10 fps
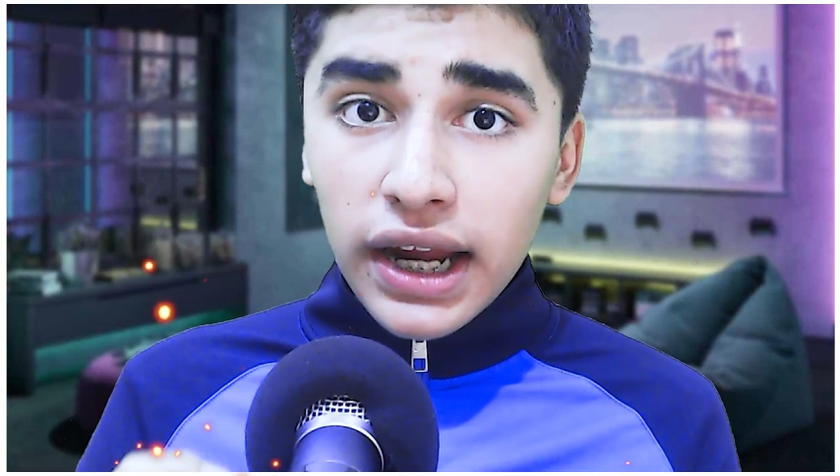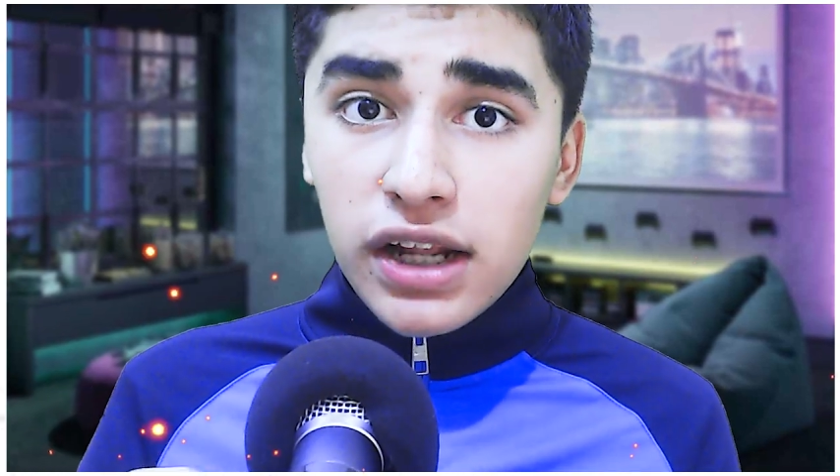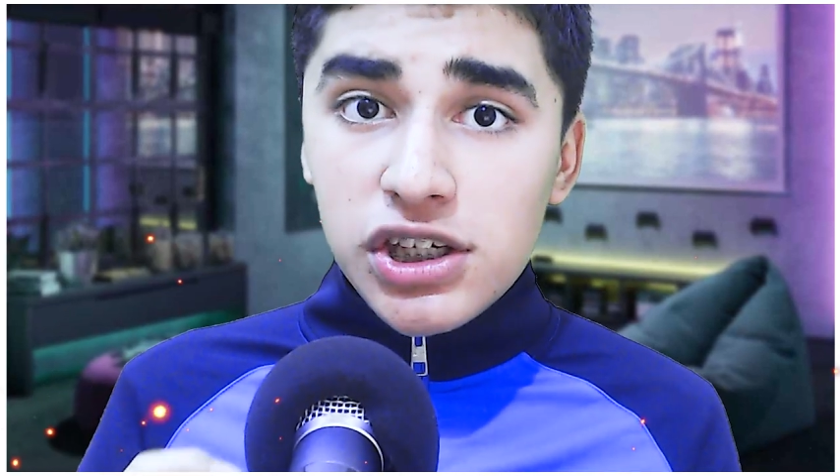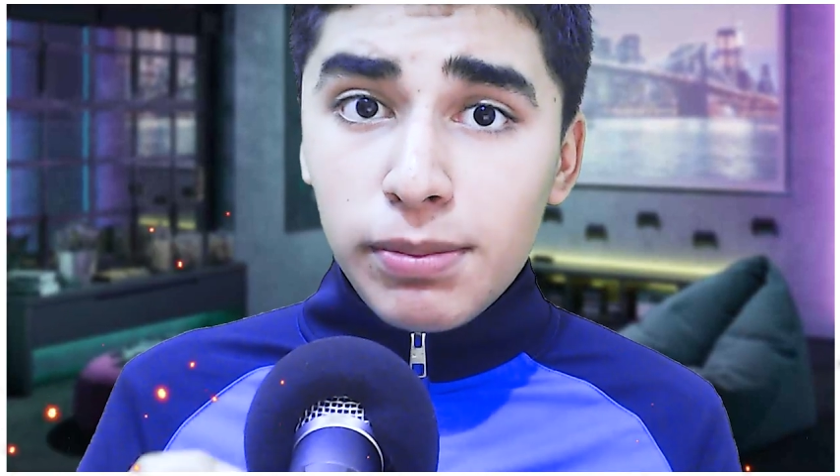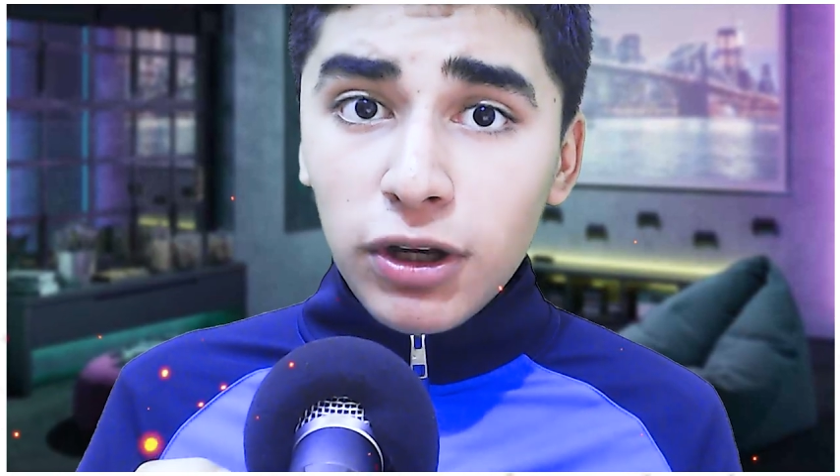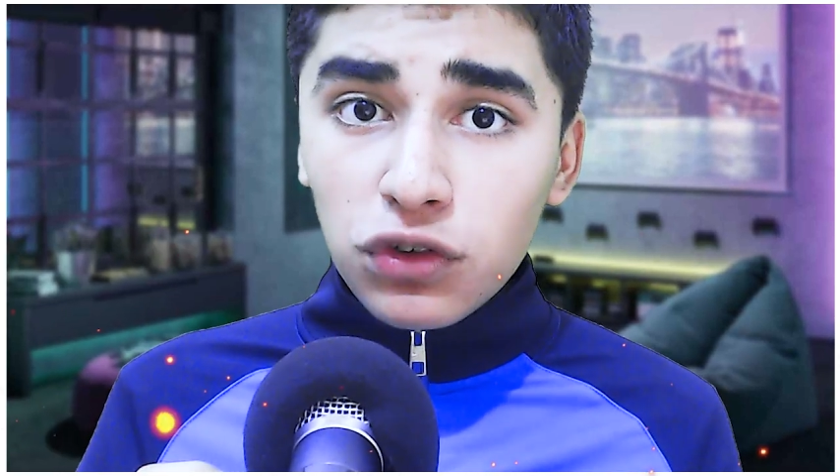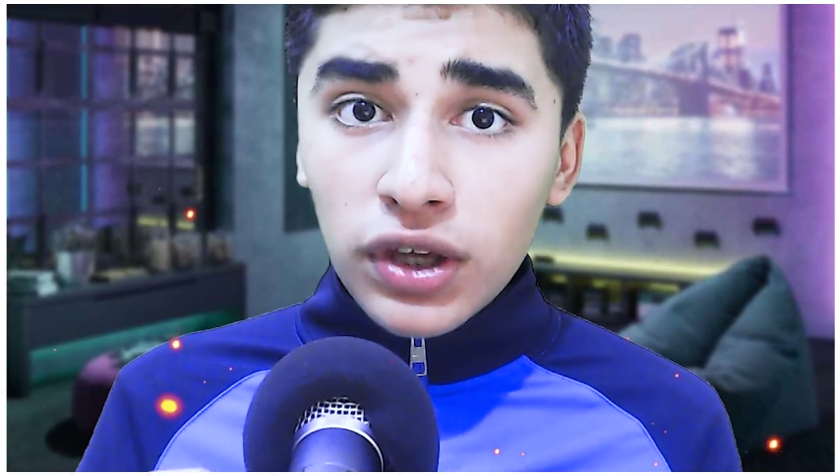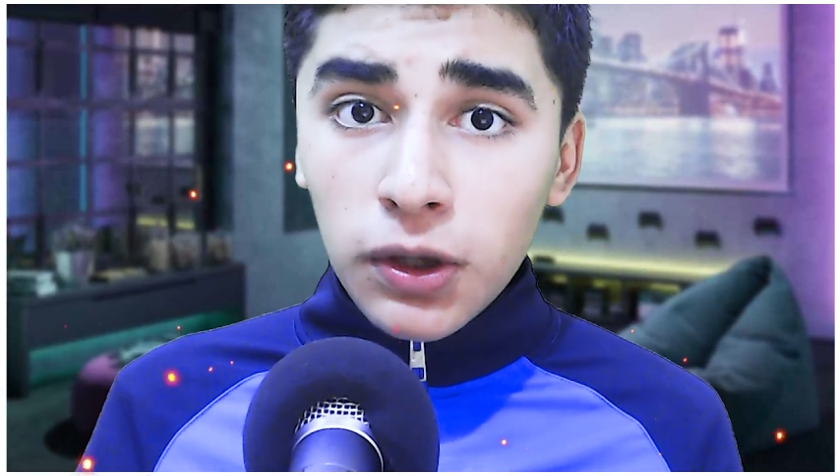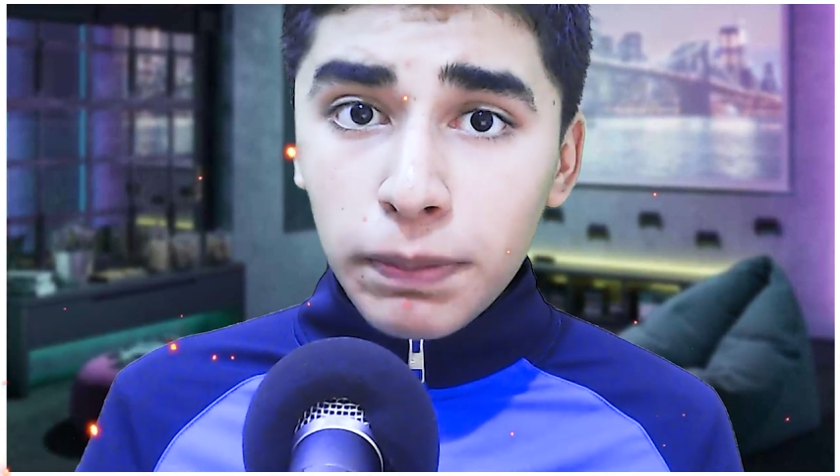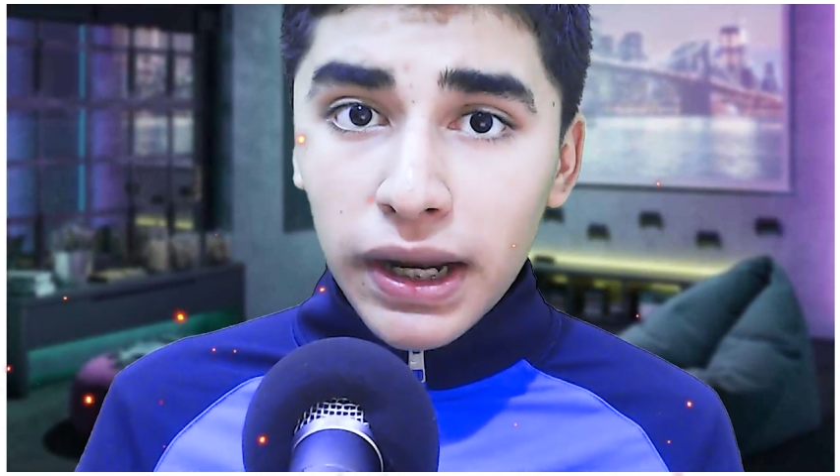el Jimmy
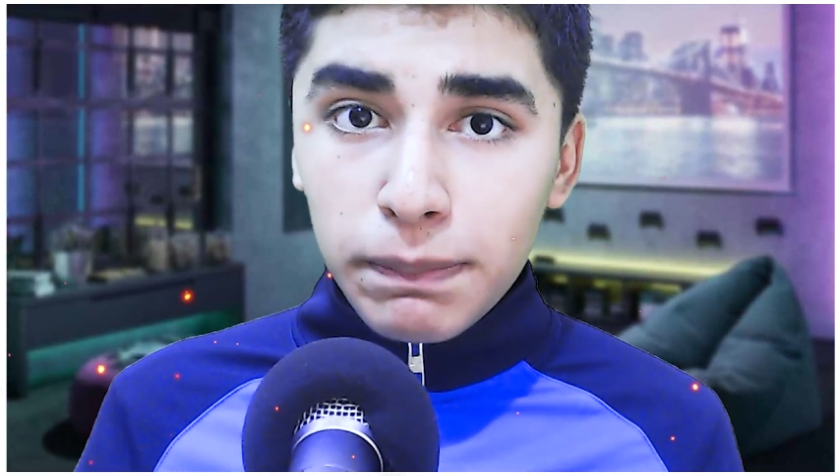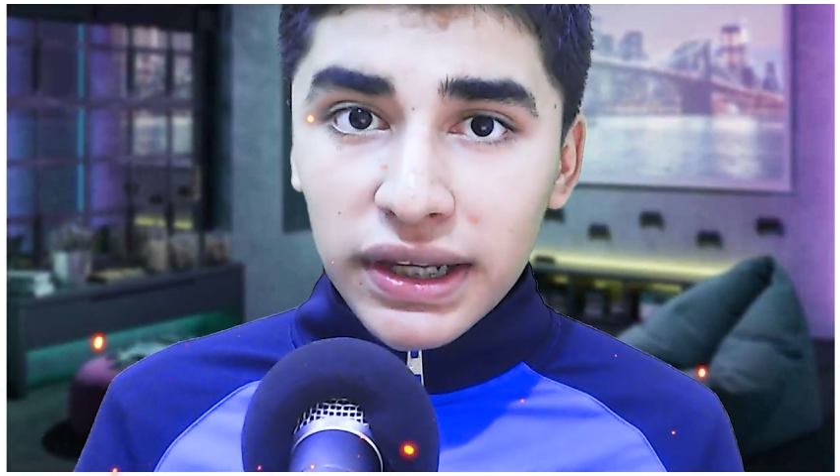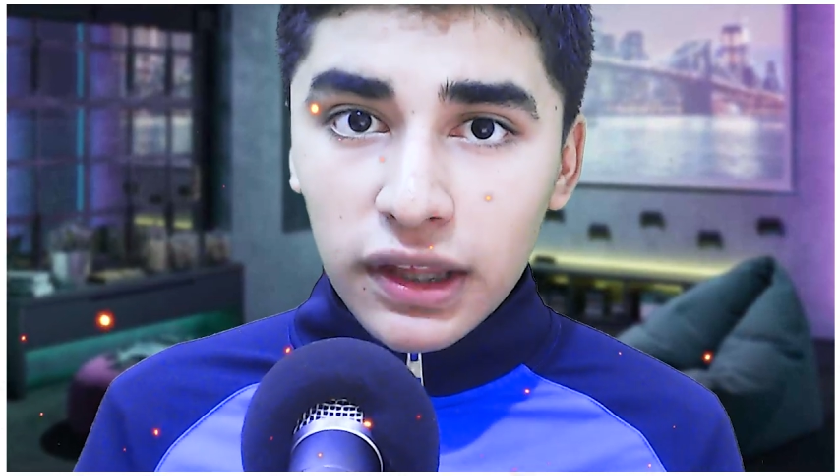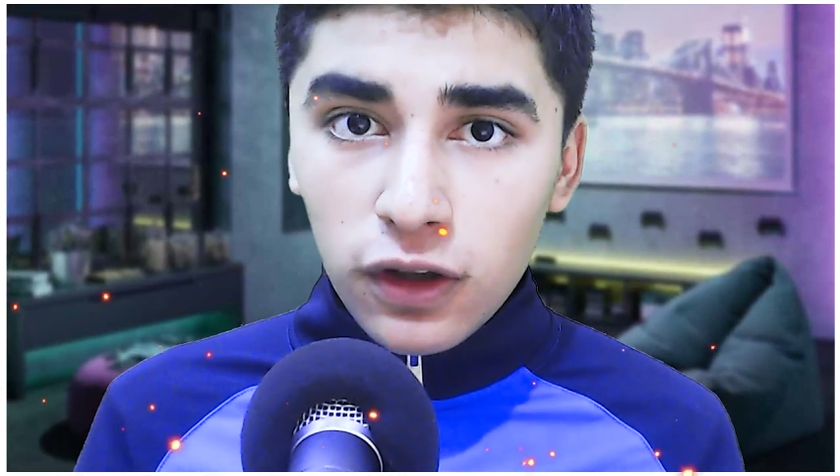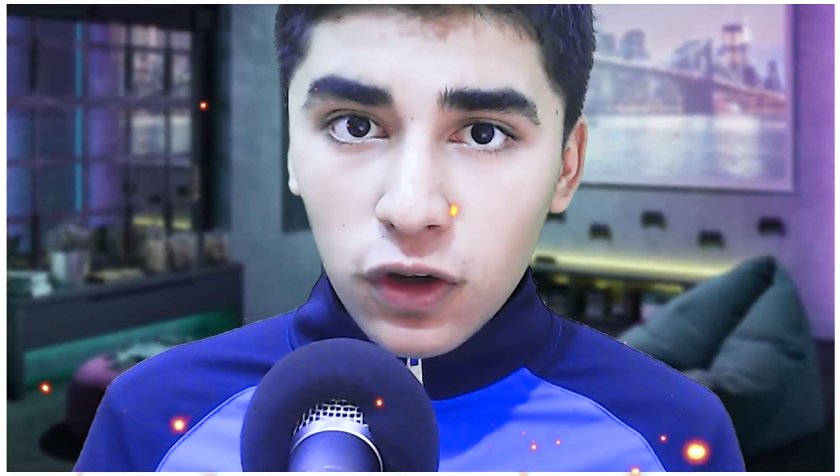Lozano para el partido